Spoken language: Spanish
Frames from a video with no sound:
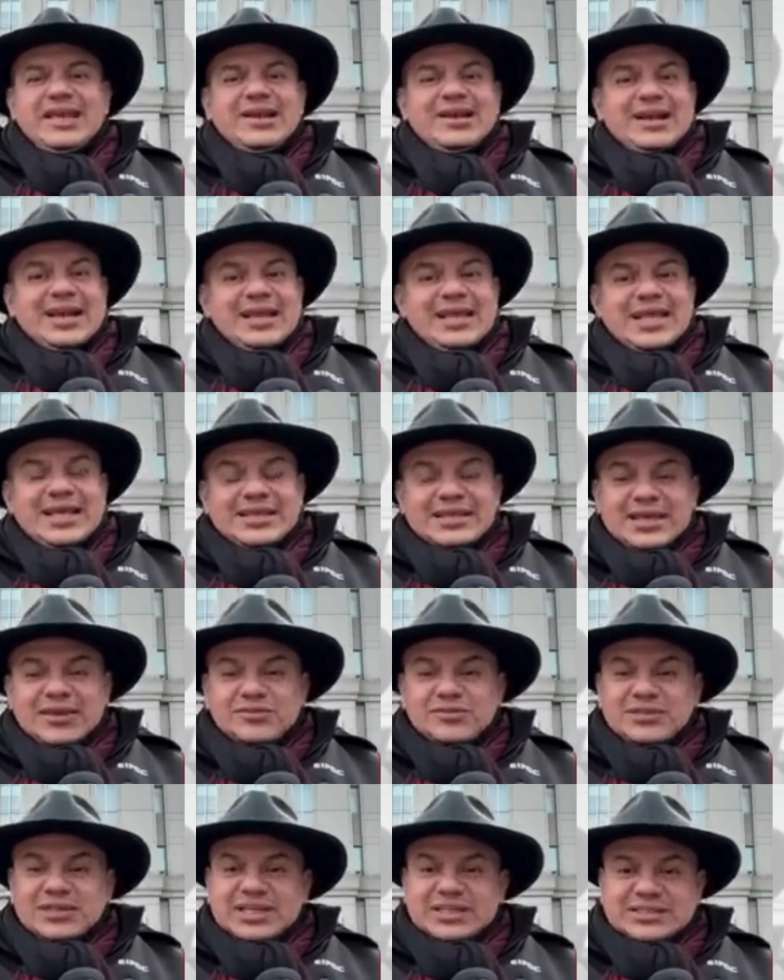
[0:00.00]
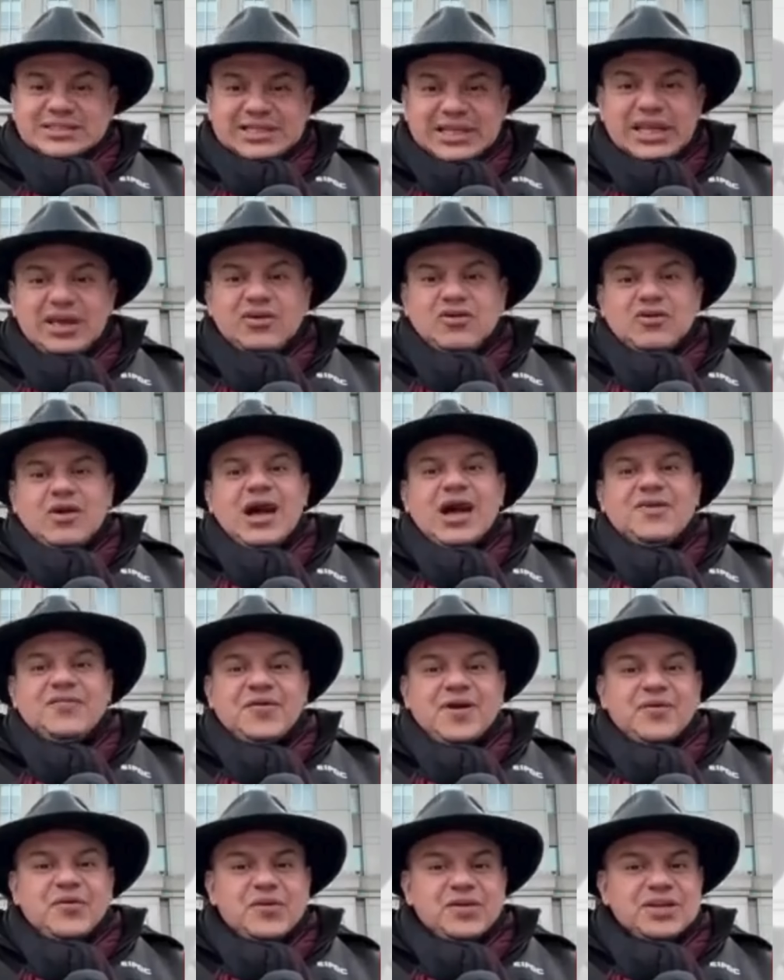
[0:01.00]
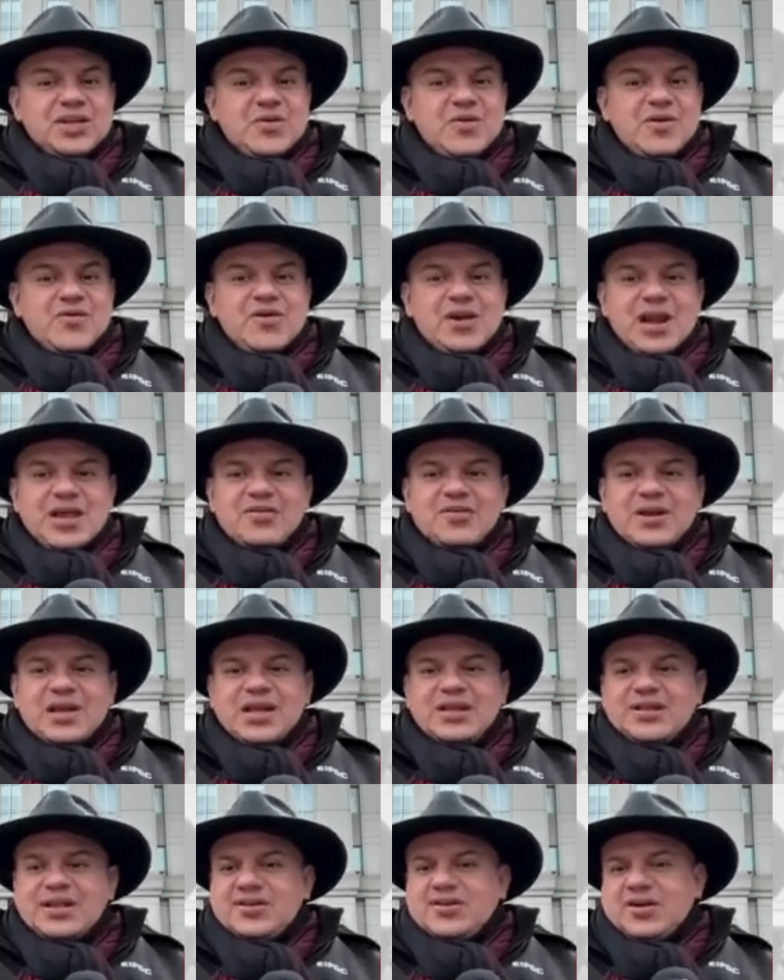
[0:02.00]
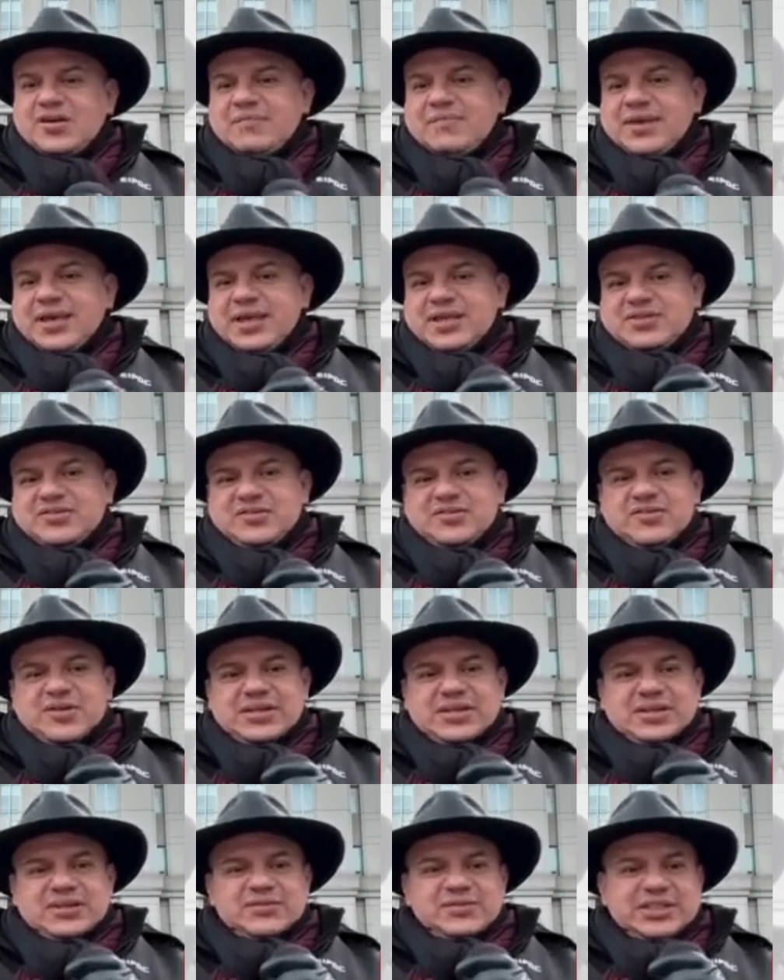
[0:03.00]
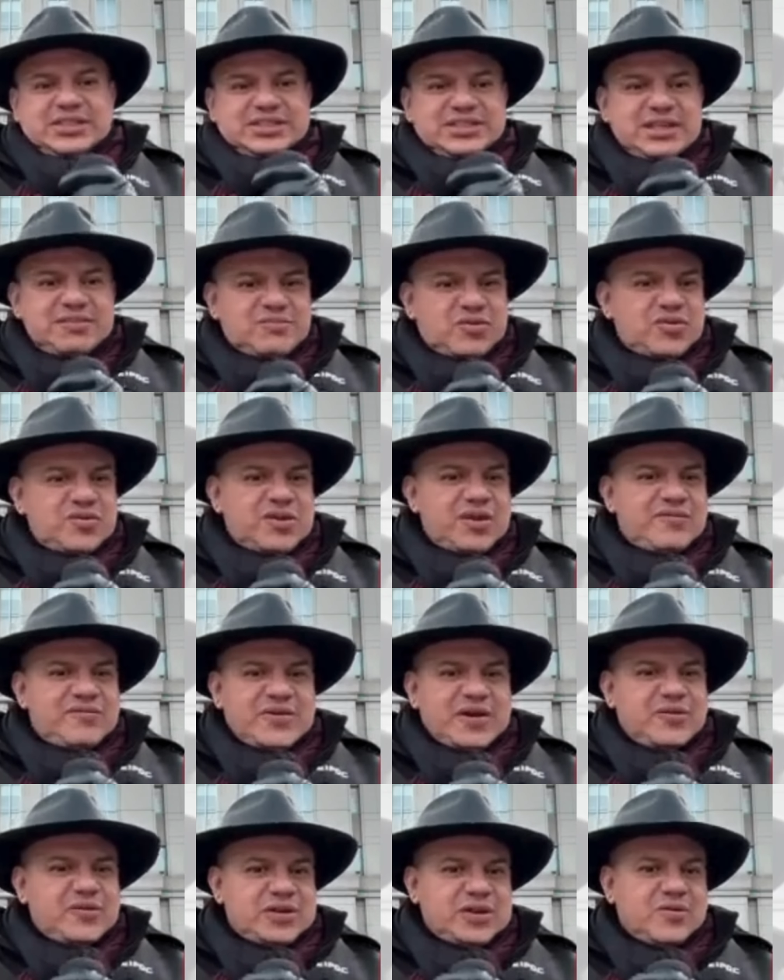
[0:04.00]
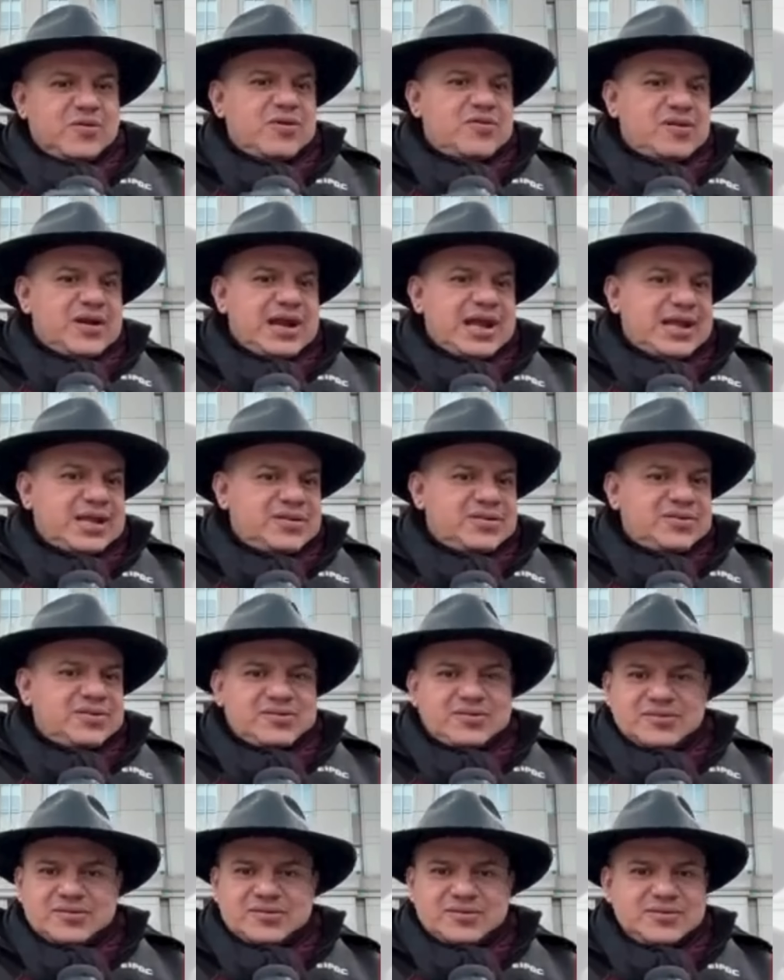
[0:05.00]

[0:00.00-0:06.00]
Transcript: en realidad este era un testigo a favor de Juan Orlando Hernández, no, hombre, esto no es un testimonio a favor de Juan Orlando.